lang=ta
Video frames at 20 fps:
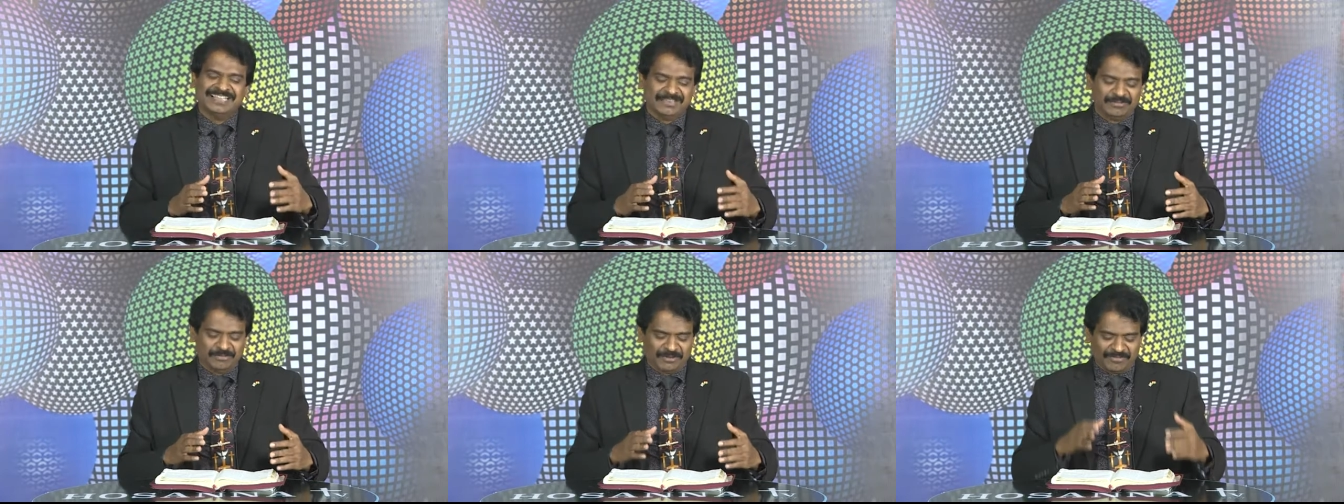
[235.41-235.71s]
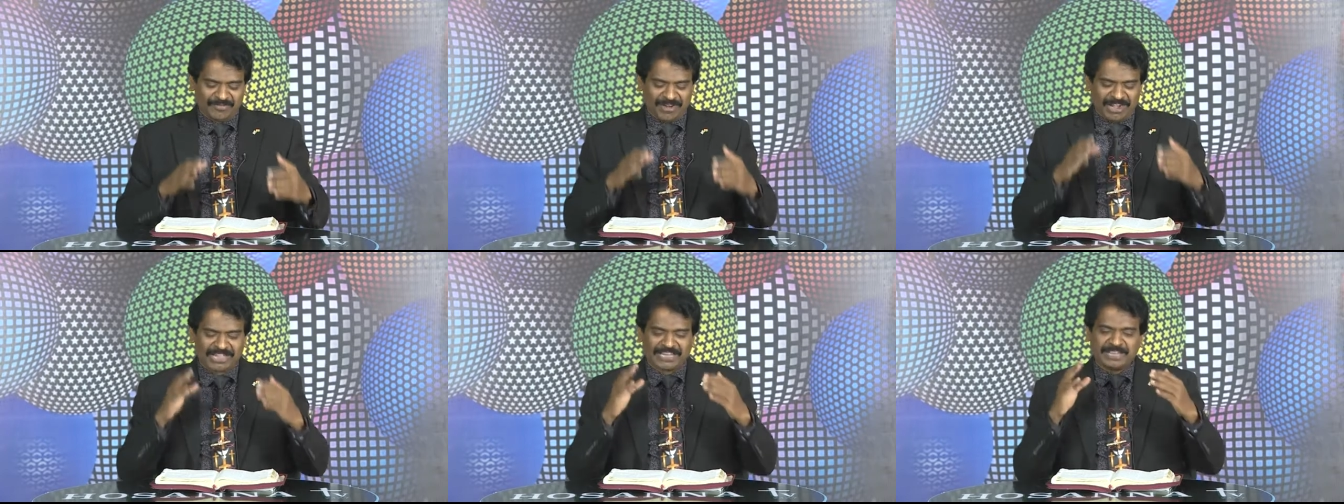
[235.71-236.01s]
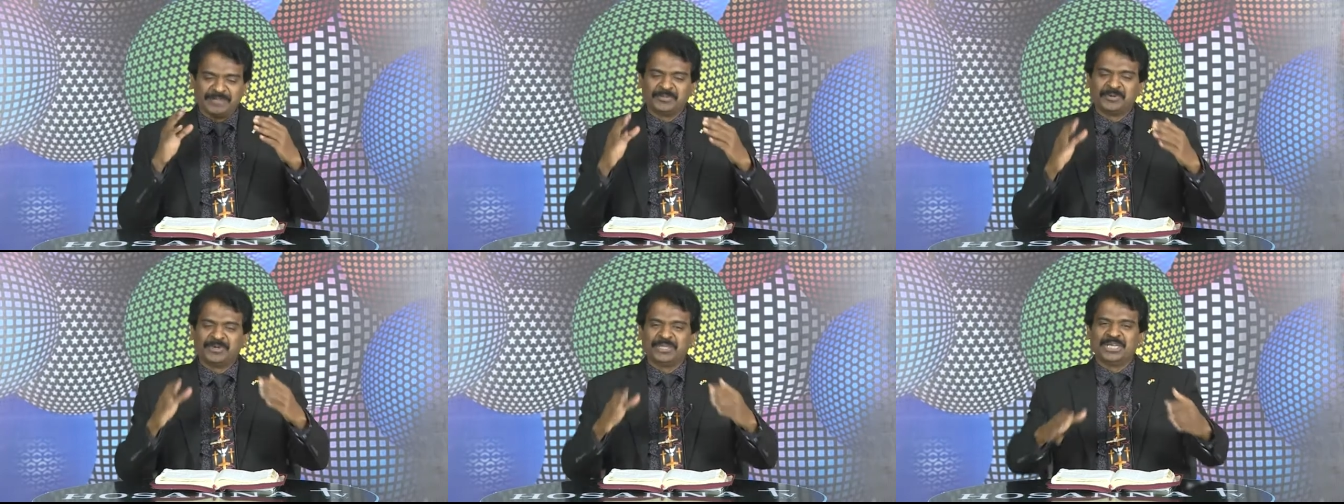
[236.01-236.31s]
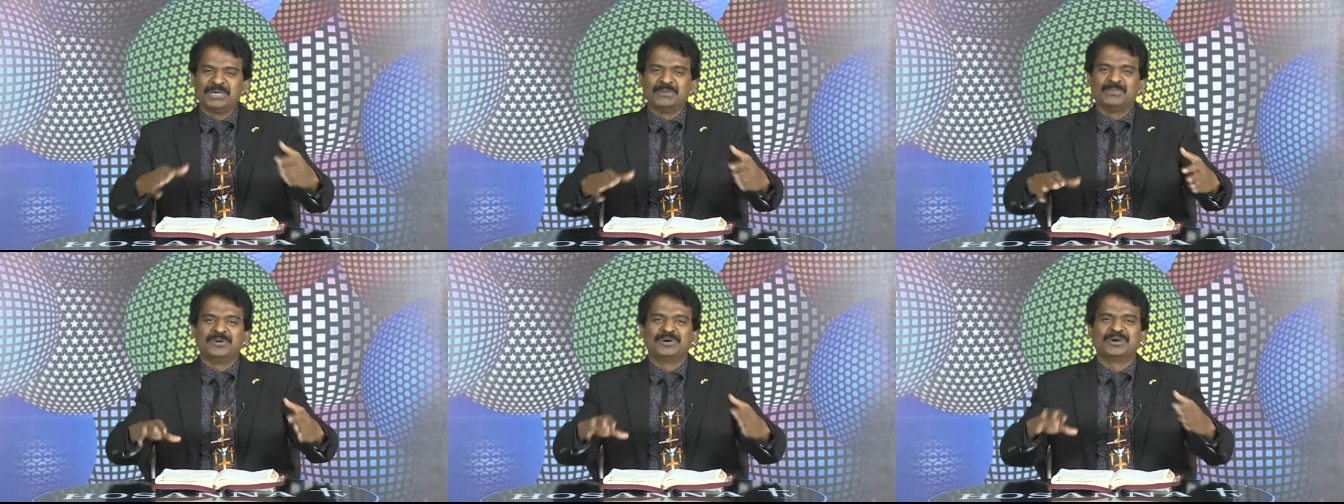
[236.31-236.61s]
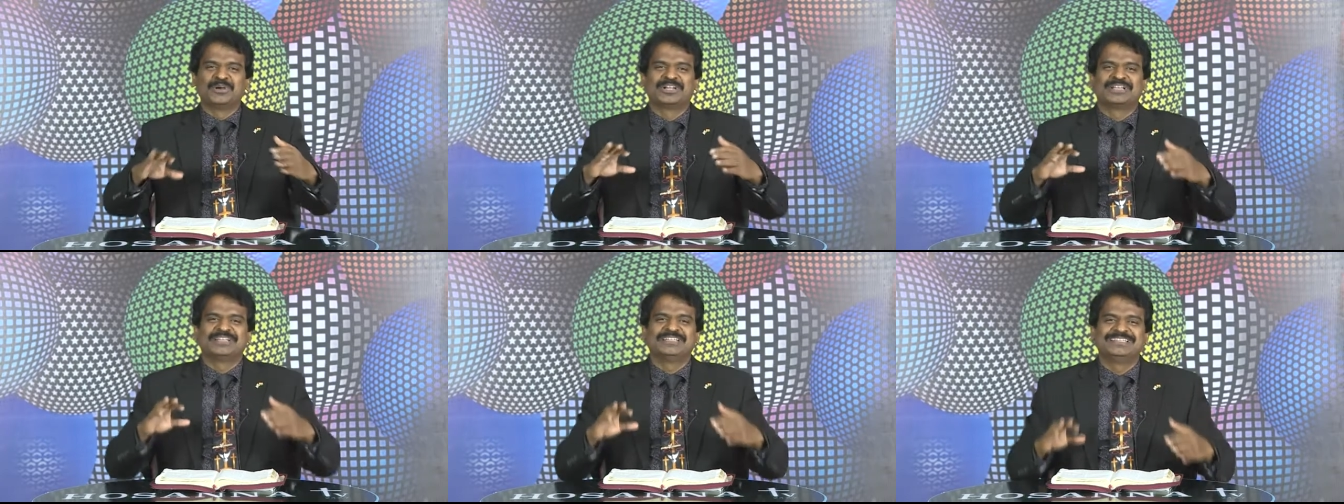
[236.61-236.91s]
இவனுடைய வாழ்க்கை முடிய
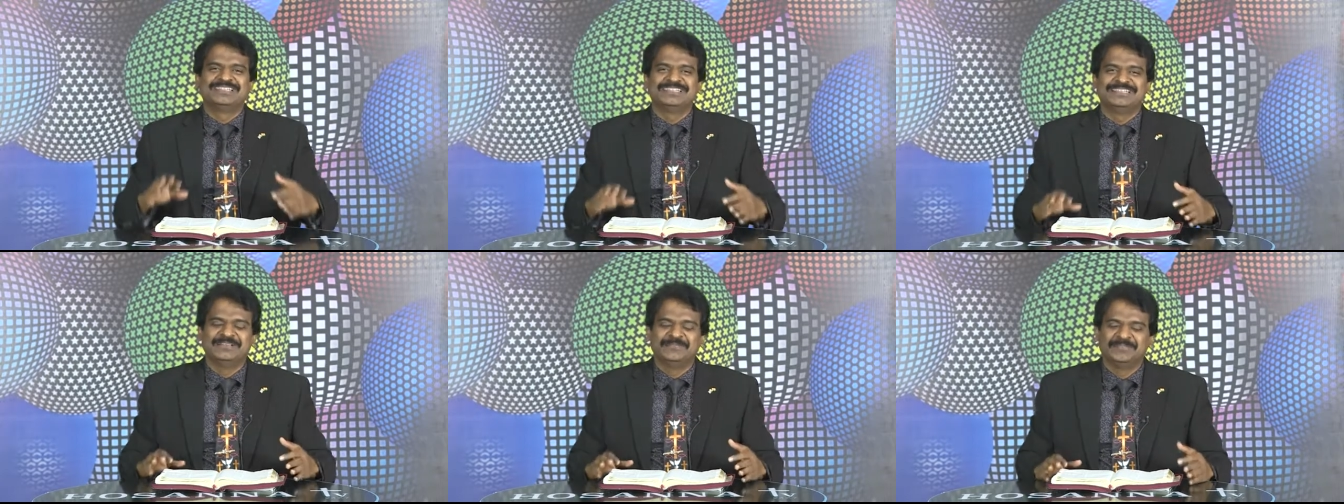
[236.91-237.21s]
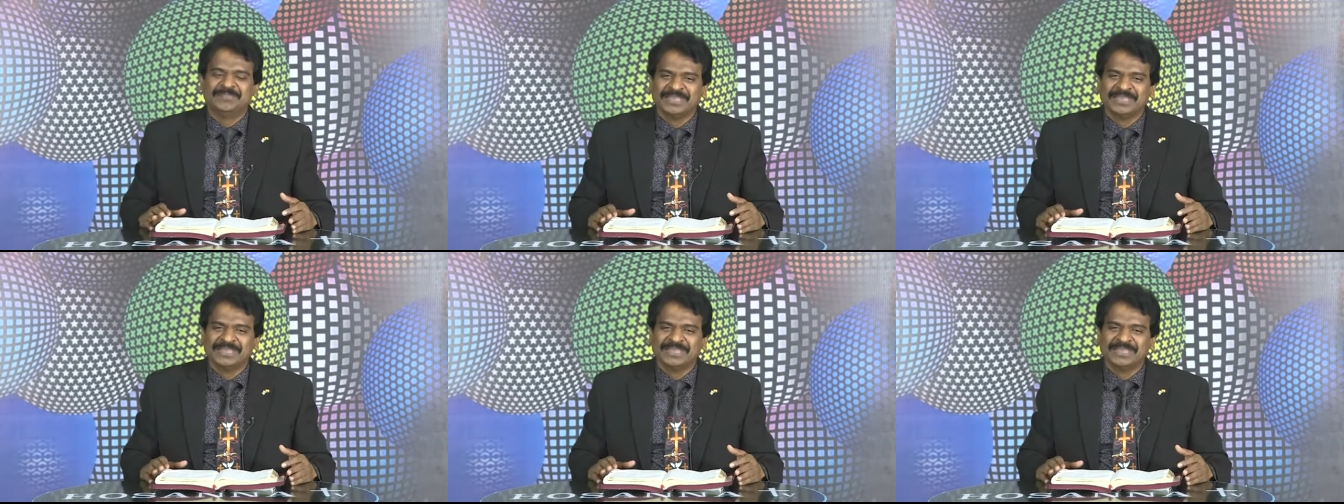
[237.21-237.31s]
போகிறது